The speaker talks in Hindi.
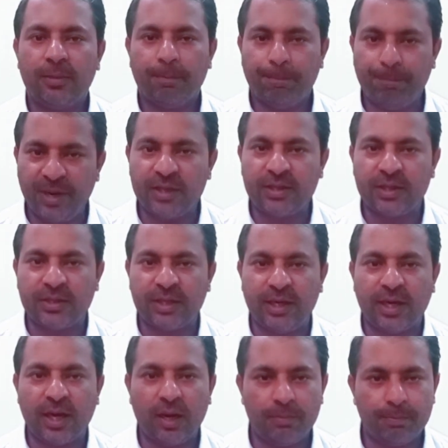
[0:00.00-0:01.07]
बेहतर
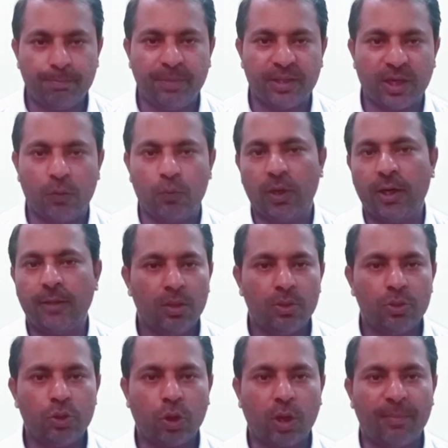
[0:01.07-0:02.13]
तरीका बताऊंगा
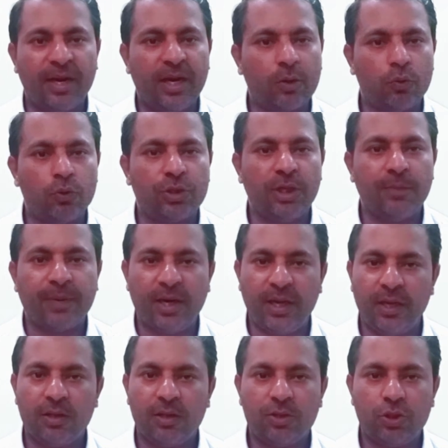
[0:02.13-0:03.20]
जो कि मैंने कुछ दिन
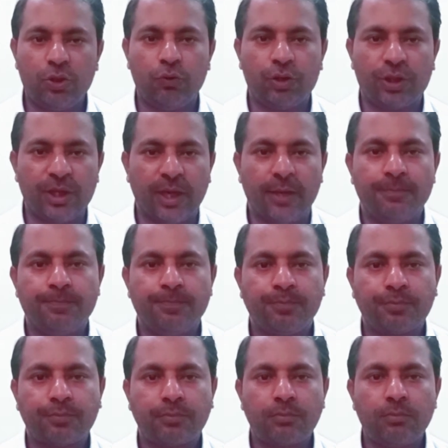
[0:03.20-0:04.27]
पहले यूज़ किया
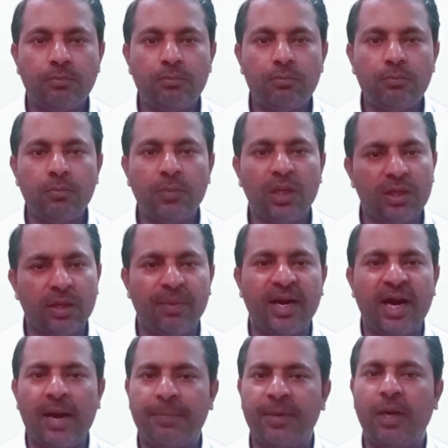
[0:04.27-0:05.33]
ये मेरा
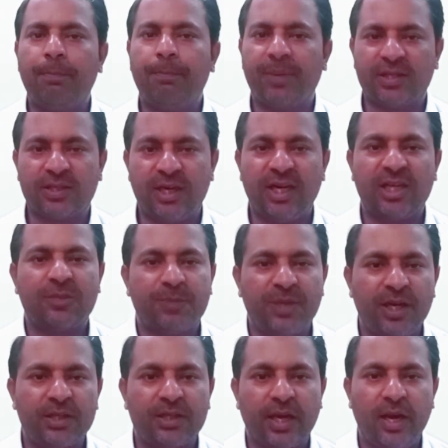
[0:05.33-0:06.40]
अपना पर्सनल
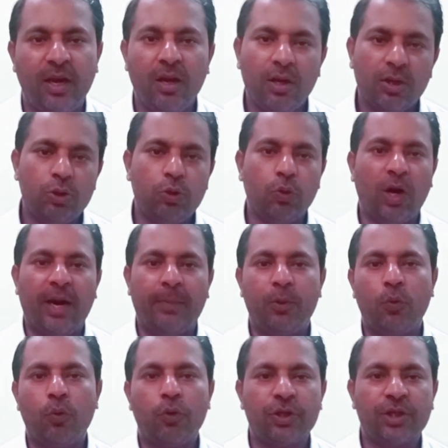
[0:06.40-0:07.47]
एक्सपीरियंस है जो आप
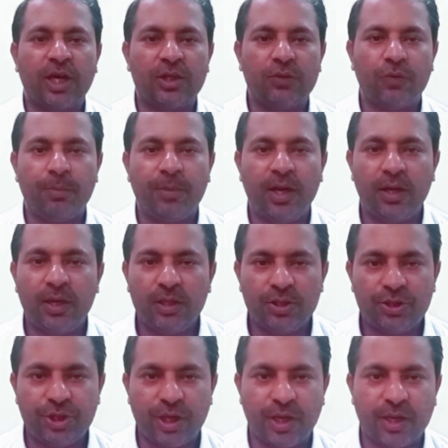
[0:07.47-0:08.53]
लोगों के साथ जो है मैं
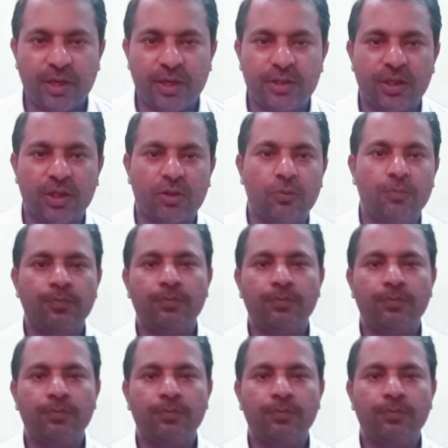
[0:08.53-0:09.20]
शेयर करना चाहता हूँ